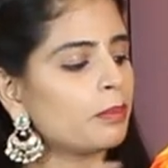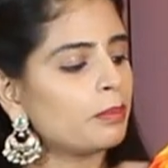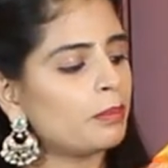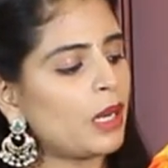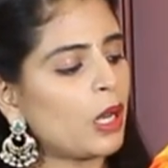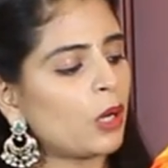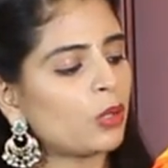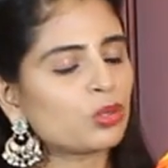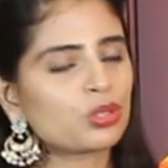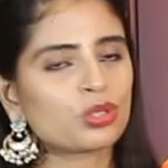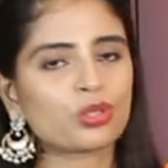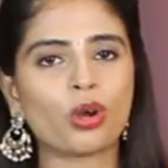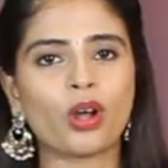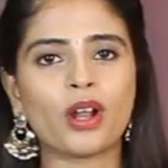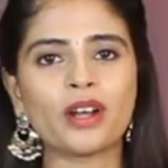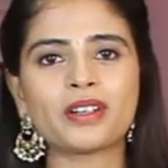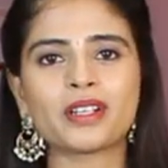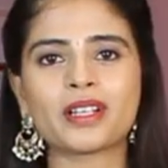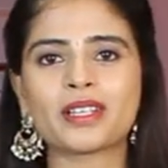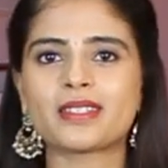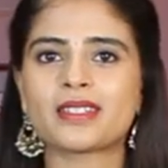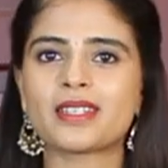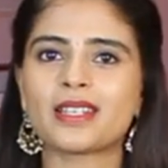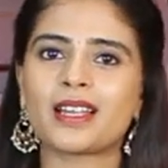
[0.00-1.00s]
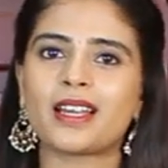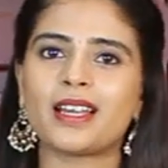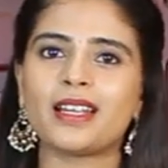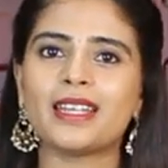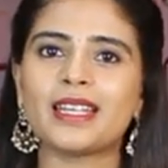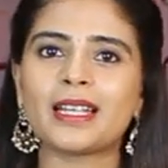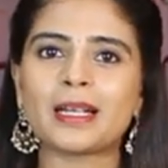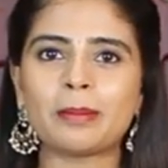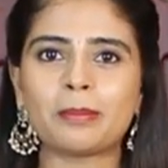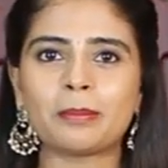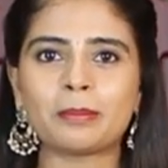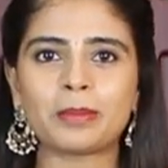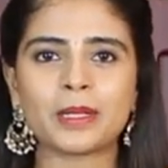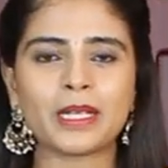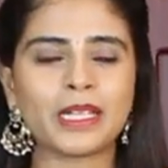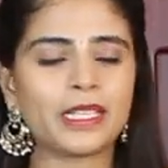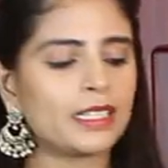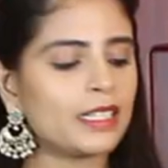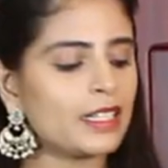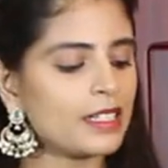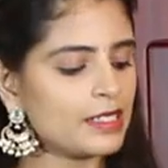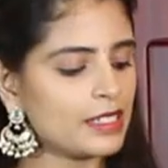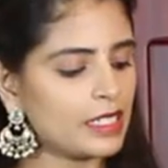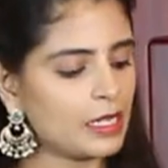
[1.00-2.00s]
బ్లౌజ్ కాంట్రాస్టే కానీ
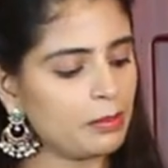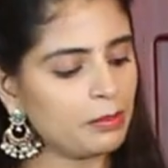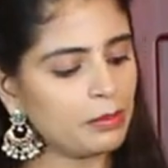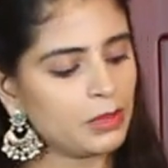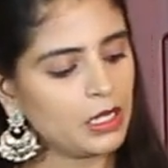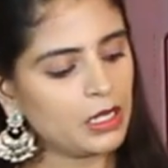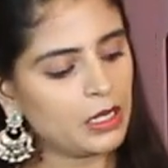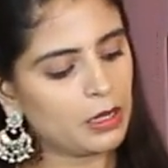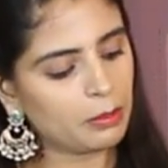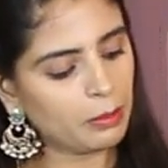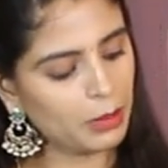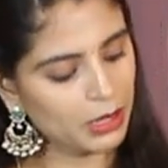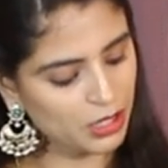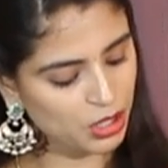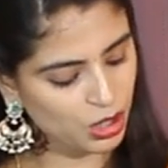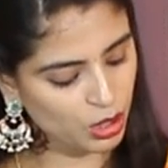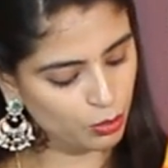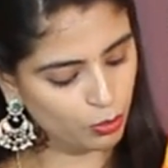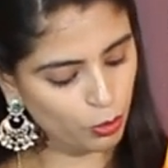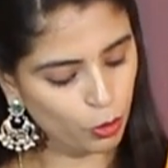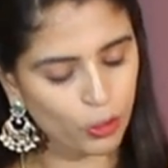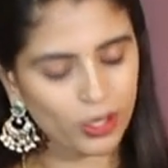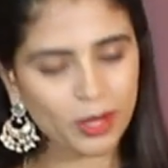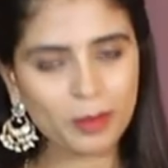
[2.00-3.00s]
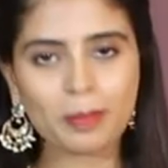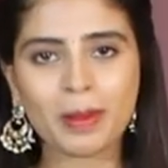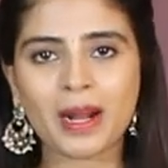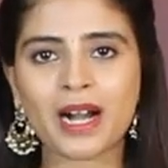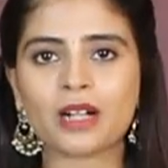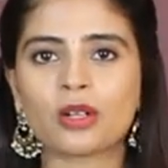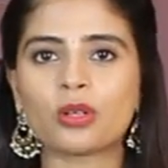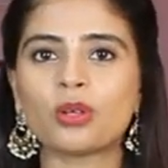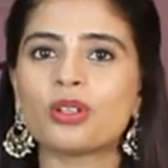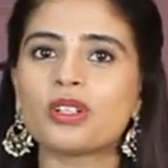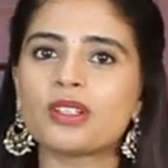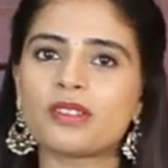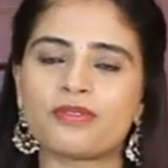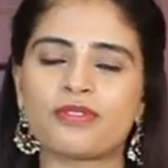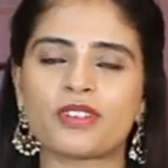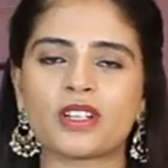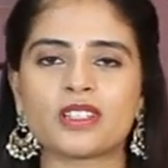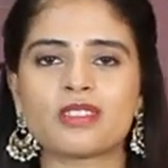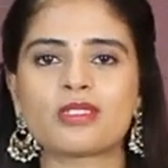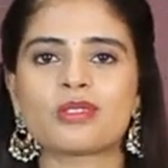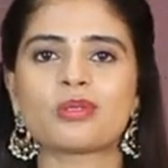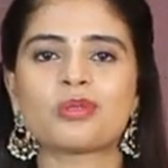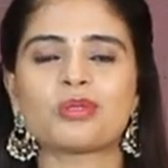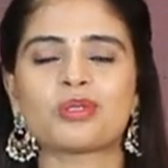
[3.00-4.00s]
కంప్లీట్గా సేమ్ బట్ షిబోరి పార్ట్లో
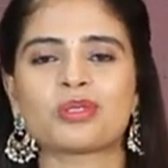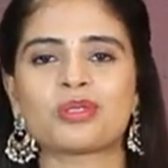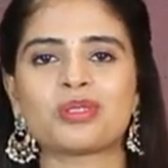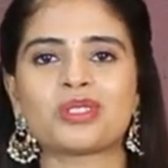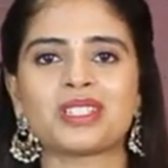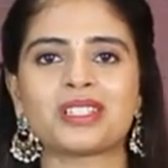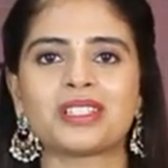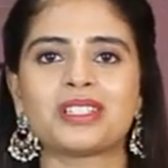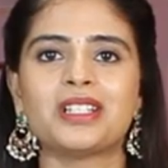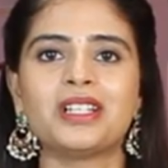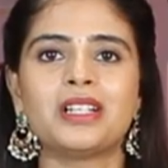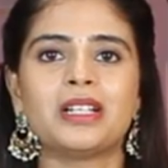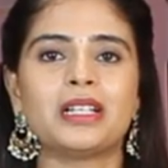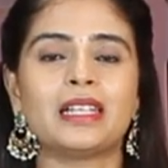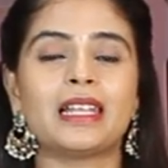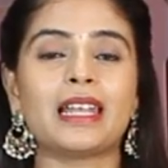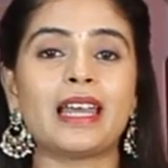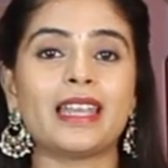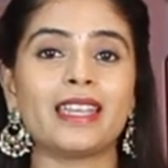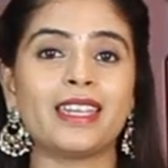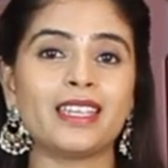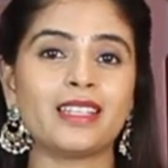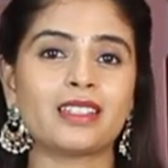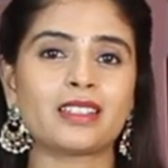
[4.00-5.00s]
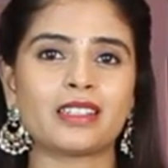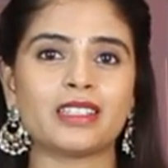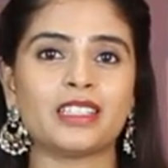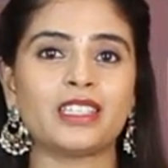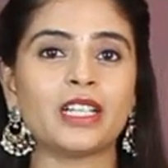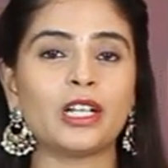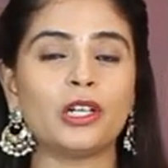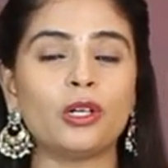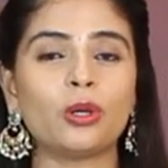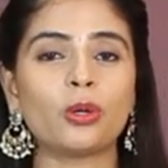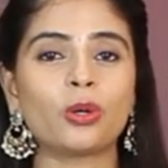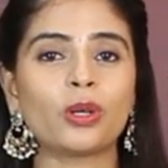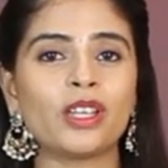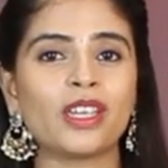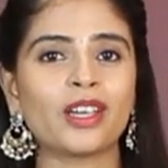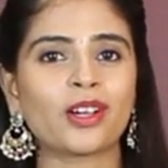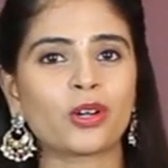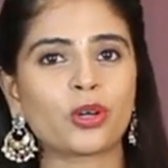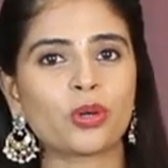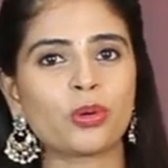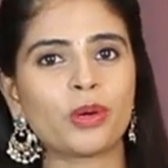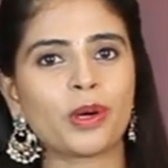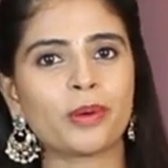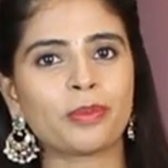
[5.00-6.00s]
డిఫరెన్స్ ఉంటుంది లైట్ ఎల్లోని
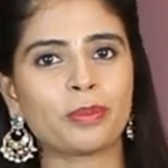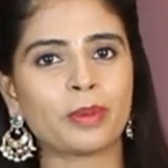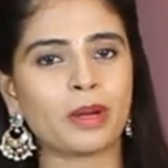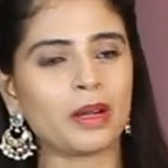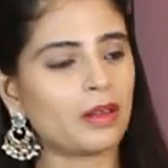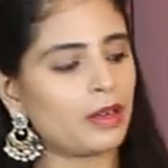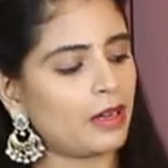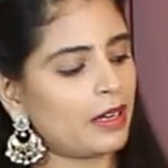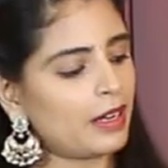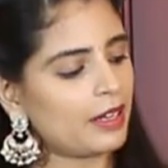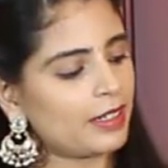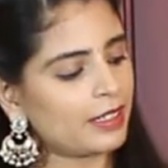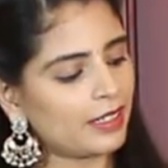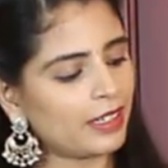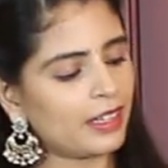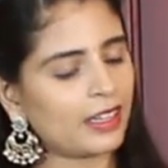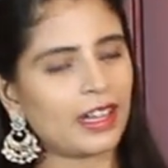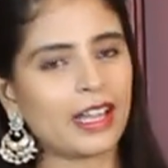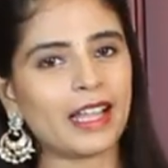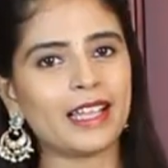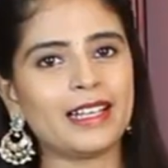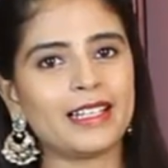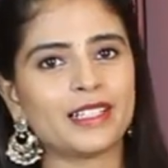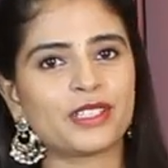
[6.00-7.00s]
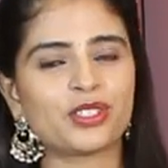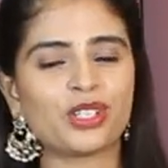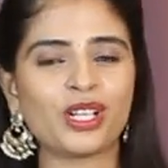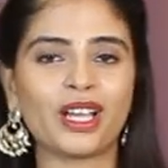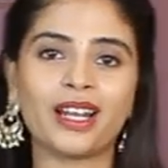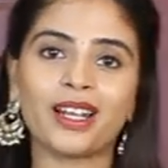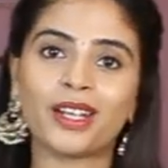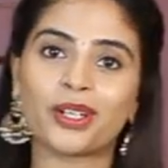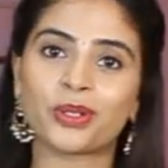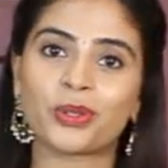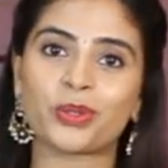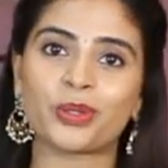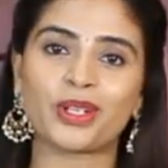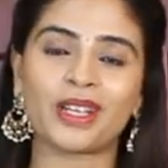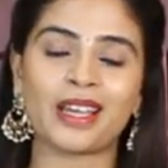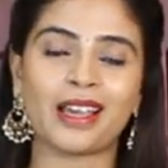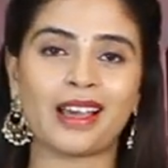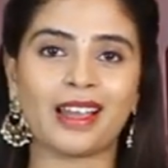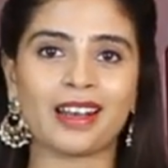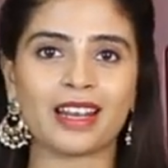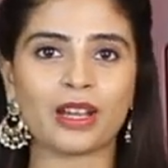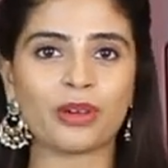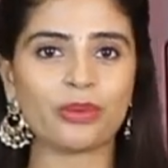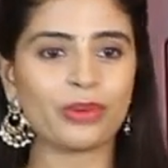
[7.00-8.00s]
ఎక్కువ అంటే హైలైట్ చేయాలనుకుంటే
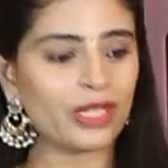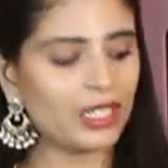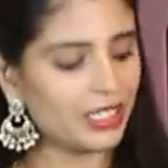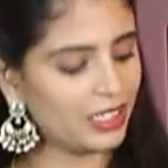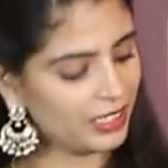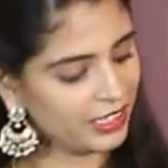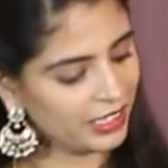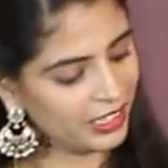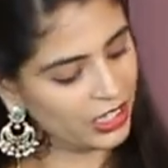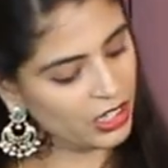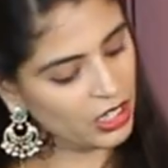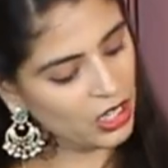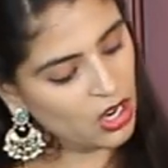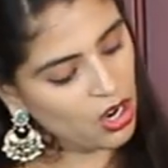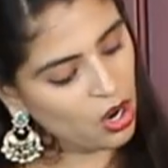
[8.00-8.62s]
అలా వెళ్ళండి